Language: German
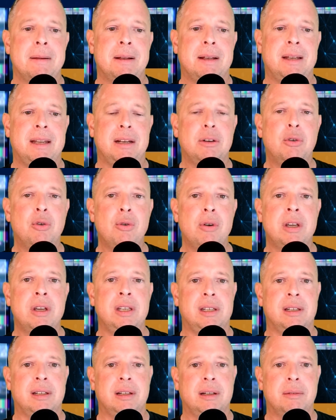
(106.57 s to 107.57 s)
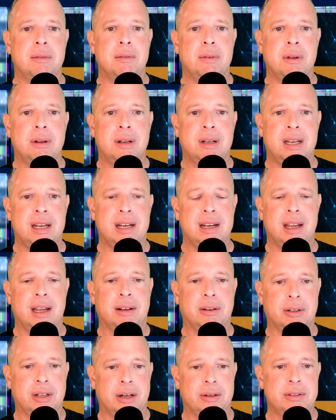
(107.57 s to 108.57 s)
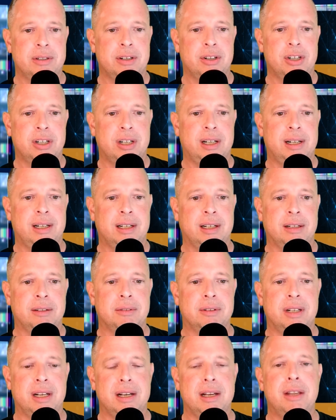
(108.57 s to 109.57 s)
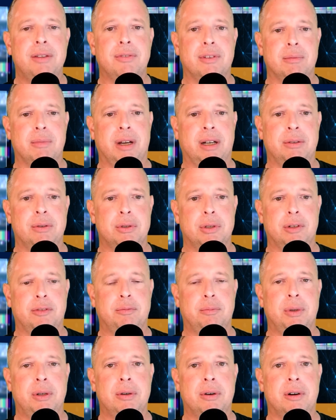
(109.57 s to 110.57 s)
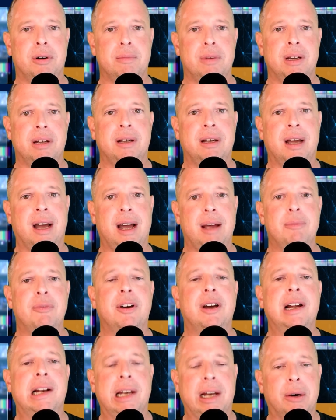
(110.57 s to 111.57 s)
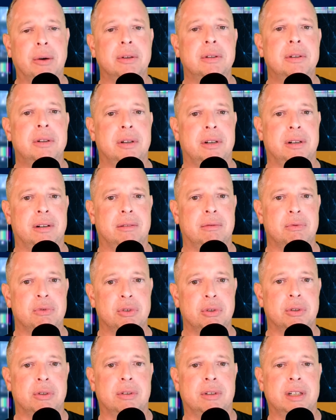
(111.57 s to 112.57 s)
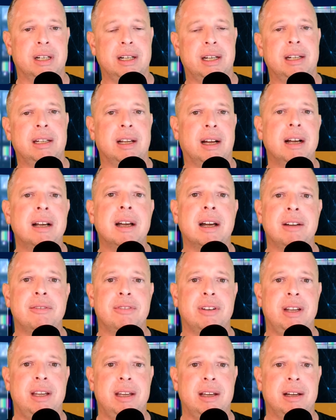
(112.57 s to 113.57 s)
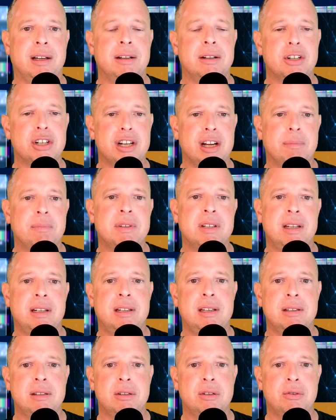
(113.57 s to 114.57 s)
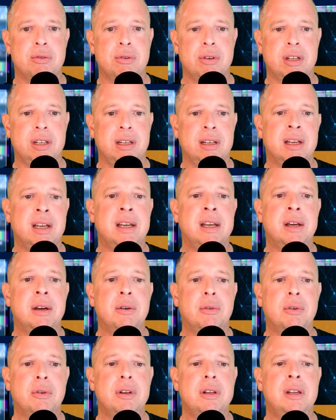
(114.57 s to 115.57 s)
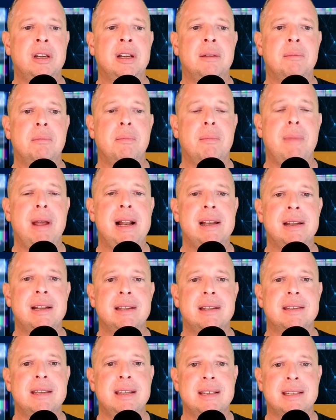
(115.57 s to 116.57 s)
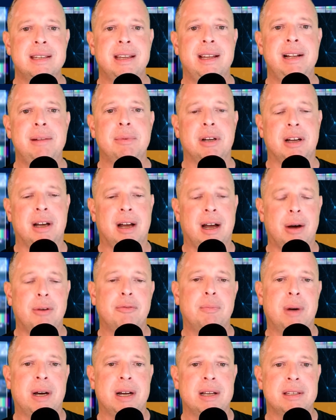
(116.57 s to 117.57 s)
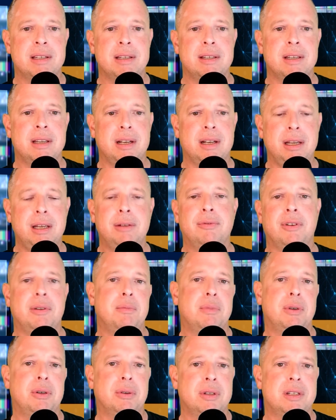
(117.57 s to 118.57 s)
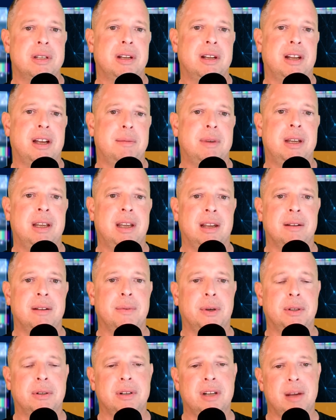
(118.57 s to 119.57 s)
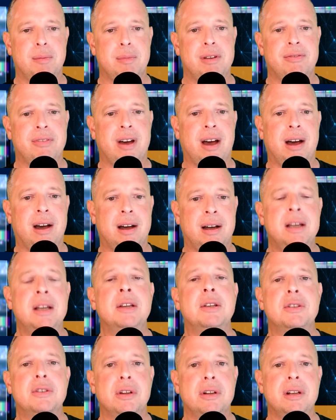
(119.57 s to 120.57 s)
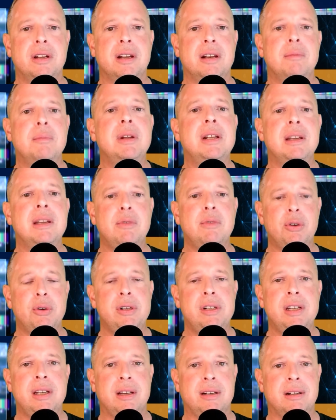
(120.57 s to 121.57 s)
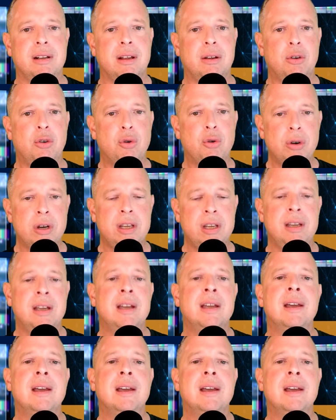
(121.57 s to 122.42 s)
den Cookie den er dort ausgestellt hat und den ich von Microsoft bekomme, einfach klauen können. So, und dann geht der Angreifer her, schnappt sich dieses Cookie und meldet sich selber auf Basis nicht von Benutzername, Kennwort und MFA, sondern mit dem gültigen Cookie